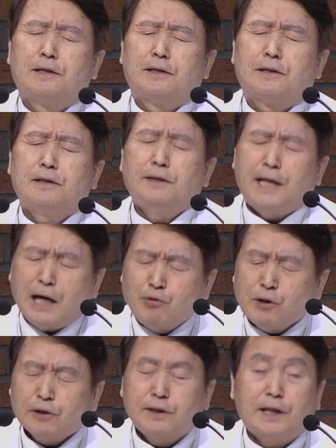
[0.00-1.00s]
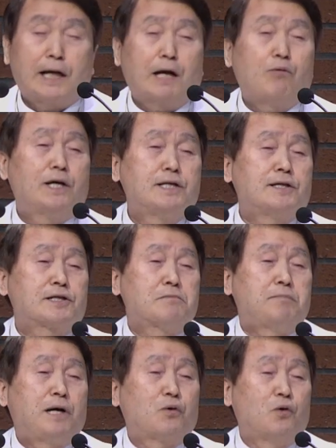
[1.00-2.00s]
그나 되었다라고 하는
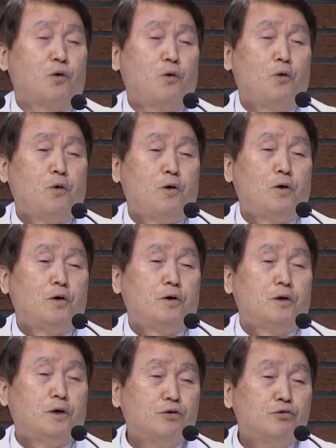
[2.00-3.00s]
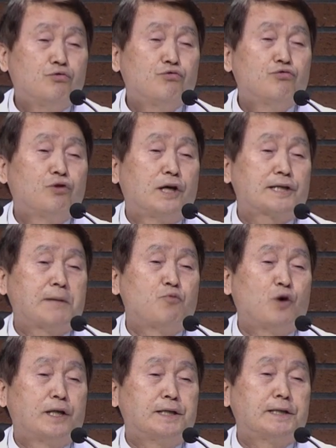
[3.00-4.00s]
것은 바로 어느 누구의
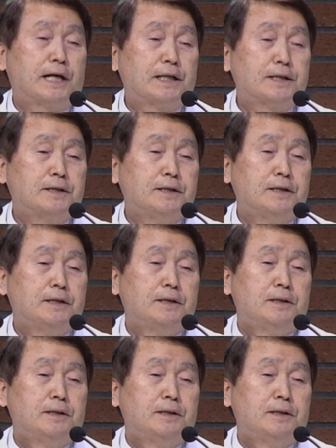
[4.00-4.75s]
삶과는 다른